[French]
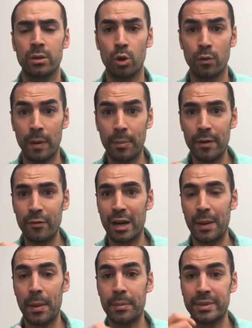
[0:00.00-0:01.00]
On ne va pas avoir
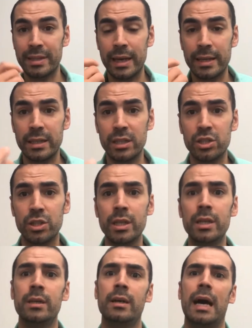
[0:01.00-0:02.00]
la même stratégie
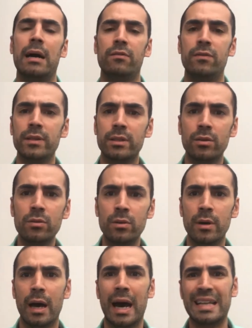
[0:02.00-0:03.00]
à 20 ans,
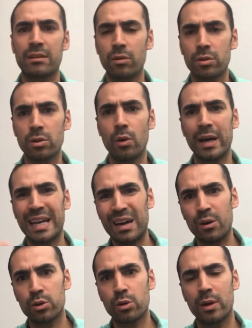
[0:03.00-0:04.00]
à 30 ans, à
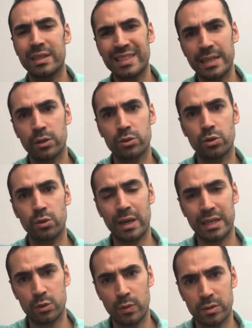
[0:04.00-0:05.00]
40 ans, à 50 ans,
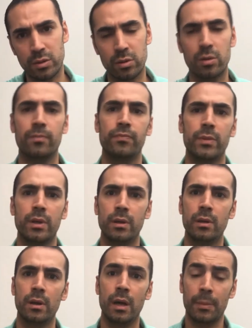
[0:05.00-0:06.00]
à 60 ans.
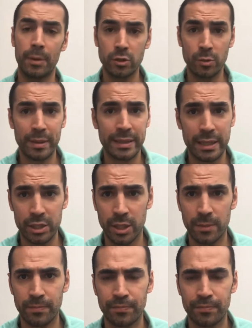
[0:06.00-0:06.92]
Après, je vais pas te cacher.